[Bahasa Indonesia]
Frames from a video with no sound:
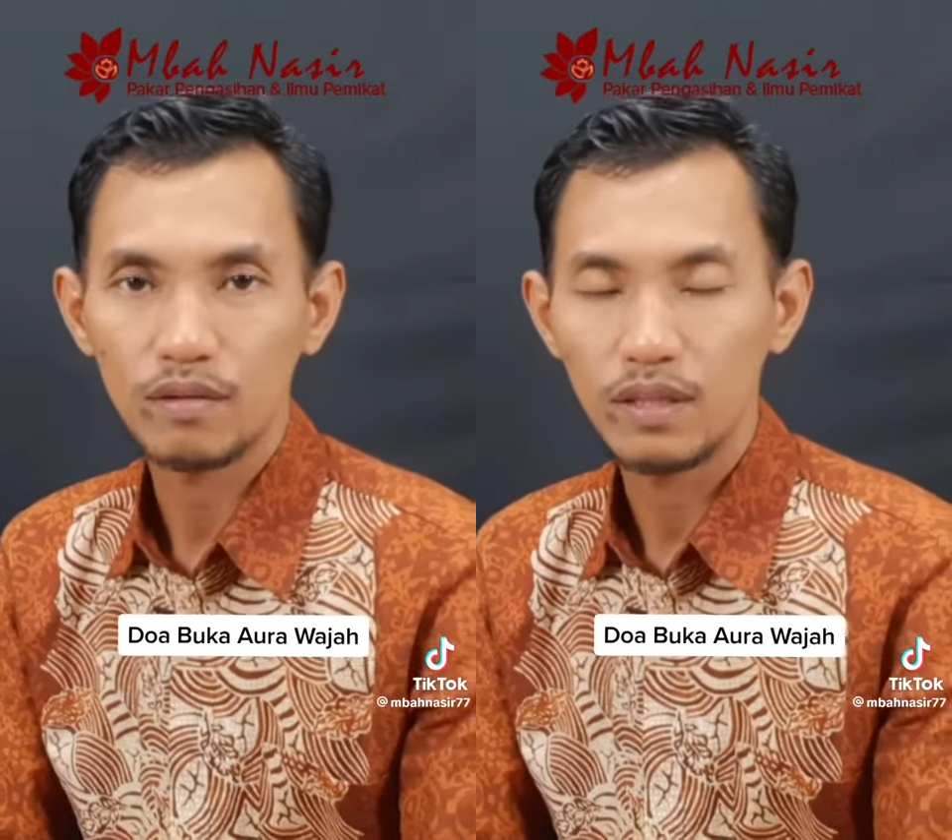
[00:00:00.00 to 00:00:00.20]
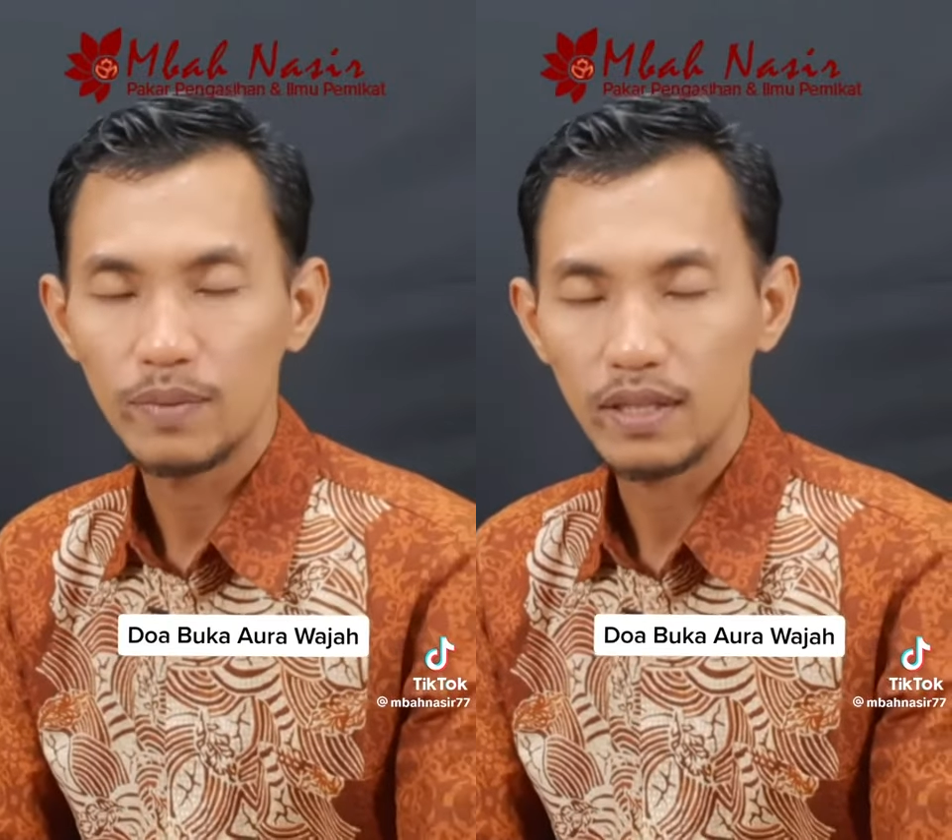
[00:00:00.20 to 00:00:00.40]

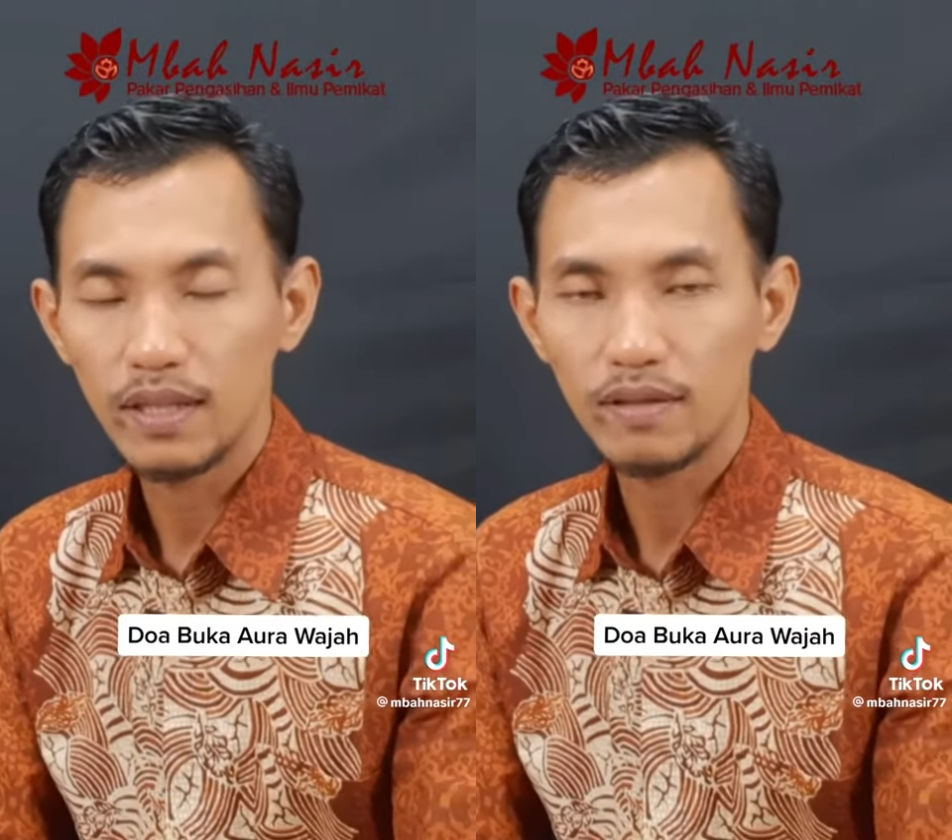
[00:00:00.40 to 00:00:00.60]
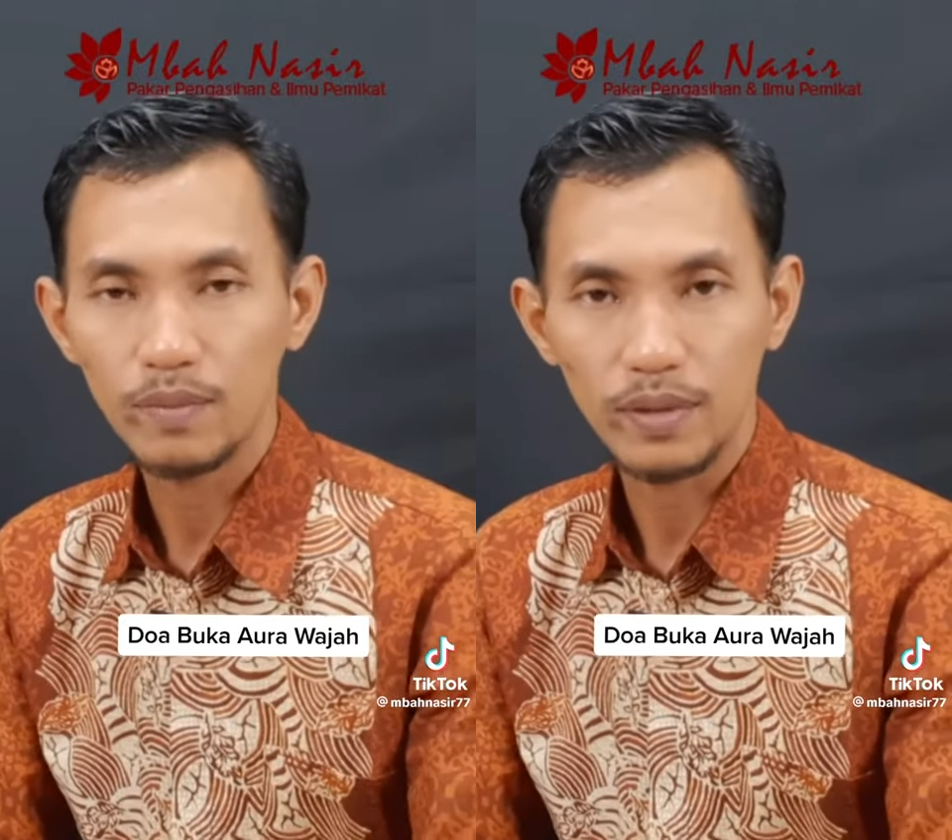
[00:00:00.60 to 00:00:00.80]

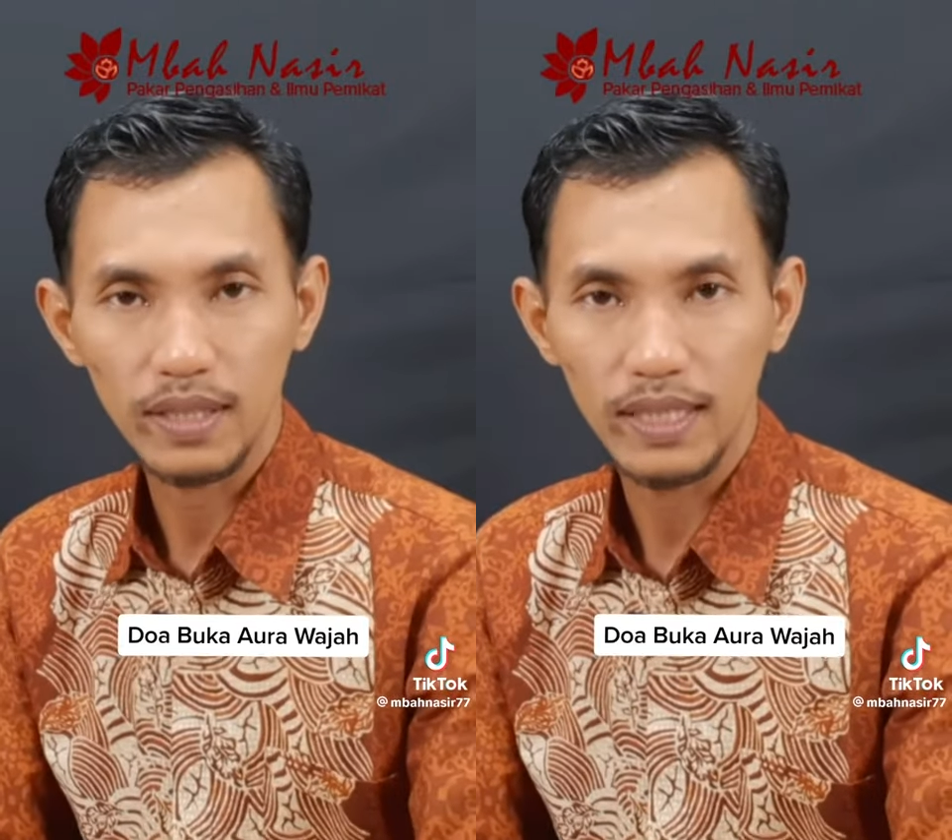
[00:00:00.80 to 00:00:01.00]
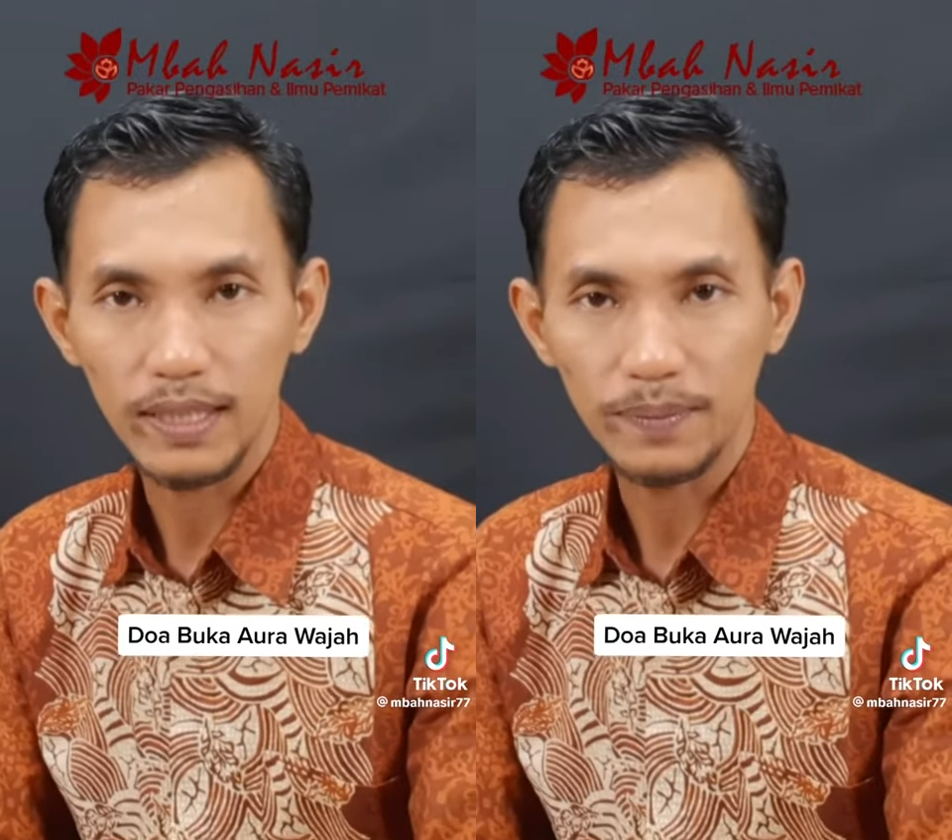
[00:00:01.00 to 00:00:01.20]
dibaca
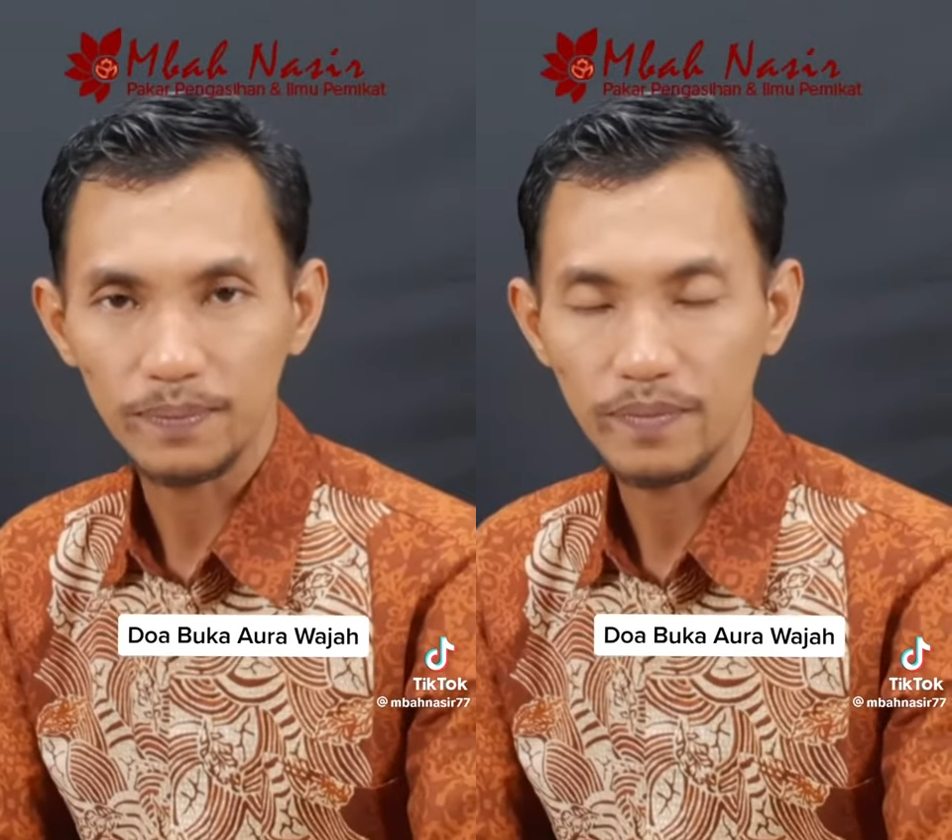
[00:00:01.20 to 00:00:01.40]
seperti ini.